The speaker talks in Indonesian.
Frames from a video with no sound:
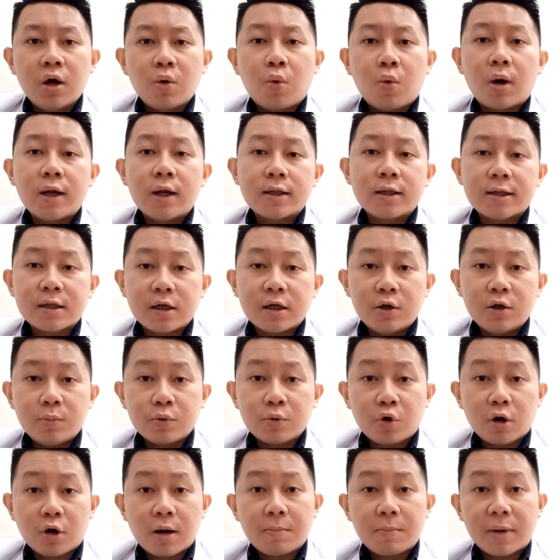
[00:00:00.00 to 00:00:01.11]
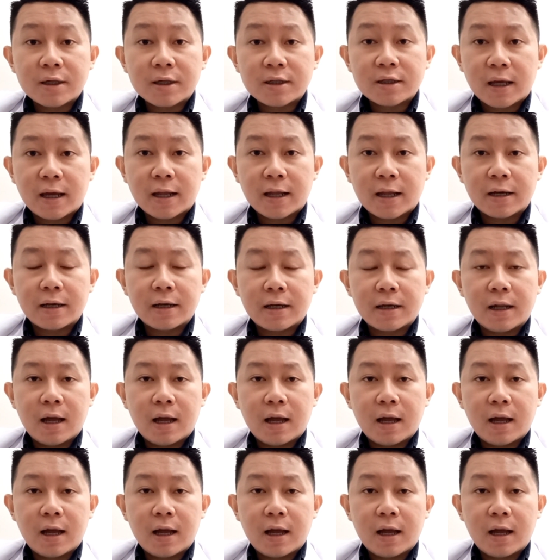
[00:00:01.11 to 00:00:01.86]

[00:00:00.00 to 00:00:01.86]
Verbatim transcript: kualitas hidup seorang pasien.